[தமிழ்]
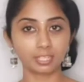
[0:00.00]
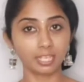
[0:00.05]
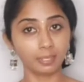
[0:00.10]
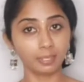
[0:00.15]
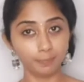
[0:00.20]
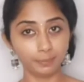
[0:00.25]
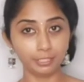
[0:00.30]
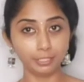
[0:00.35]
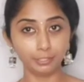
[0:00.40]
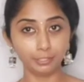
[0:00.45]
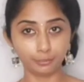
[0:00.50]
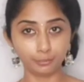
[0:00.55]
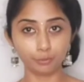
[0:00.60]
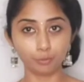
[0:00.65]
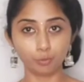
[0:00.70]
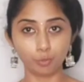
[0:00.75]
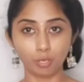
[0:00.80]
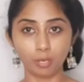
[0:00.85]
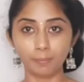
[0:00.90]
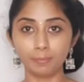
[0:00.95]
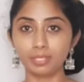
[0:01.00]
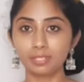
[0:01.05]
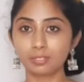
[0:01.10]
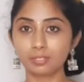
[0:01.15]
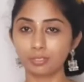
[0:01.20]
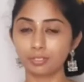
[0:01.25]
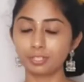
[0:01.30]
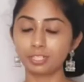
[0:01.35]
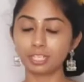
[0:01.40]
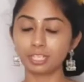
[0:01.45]
எப்படி இருக்கணும் அப்படின்னு
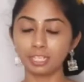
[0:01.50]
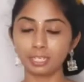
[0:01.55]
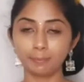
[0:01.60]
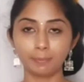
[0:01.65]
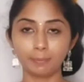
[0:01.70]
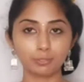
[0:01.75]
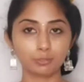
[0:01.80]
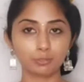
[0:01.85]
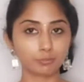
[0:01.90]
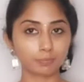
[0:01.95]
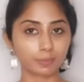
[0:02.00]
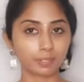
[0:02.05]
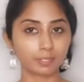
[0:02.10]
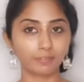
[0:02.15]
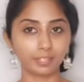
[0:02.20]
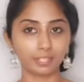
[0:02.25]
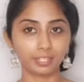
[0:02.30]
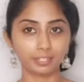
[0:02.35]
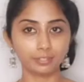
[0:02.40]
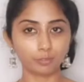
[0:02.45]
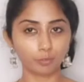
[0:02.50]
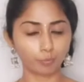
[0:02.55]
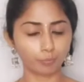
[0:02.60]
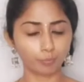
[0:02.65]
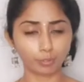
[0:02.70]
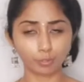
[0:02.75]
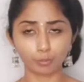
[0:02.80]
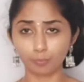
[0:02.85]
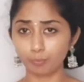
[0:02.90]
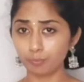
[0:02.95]
சொல்லிட்டு கண்டிப்பாக சூஸ் பண்ண வேண்டியது
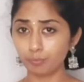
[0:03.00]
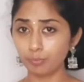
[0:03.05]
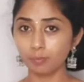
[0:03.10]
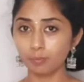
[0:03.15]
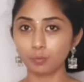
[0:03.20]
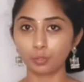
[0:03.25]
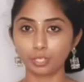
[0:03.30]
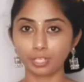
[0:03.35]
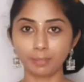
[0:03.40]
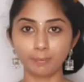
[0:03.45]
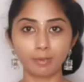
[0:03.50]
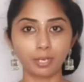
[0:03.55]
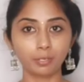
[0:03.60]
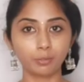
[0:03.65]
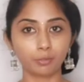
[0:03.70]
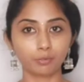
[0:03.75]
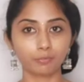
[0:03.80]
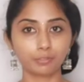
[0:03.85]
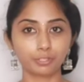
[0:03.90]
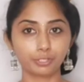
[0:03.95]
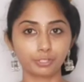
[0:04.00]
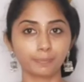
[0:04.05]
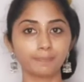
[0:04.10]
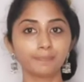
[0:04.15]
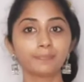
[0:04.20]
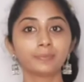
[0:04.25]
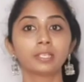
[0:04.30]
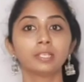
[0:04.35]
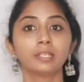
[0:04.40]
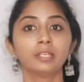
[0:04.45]
ரொம்ப ரொம்ப முக்கியமான ஒரு விஷயம்
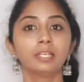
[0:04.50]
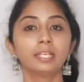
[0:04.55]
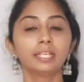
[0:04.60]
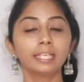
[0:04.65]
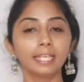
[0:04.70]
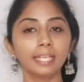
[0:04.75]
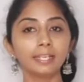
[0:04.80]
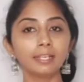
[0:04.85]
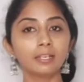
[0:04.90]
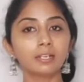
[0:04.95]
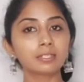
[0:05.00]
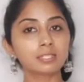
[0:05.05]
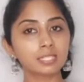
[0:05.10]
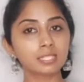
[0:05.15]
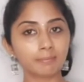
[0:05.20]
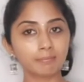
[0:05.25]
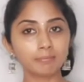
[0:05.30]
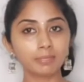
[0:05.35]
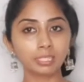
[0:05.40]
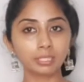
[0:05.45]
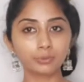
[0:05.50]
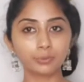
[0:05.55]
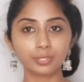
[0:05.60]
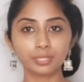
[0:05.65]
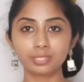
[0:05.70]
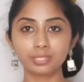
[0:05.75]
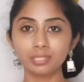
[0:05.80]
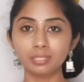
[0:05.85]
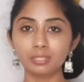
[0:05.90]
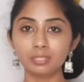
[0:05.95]
ஏன்னா சம்மருக்கு
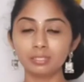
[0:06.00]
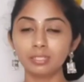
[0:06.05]
வந்து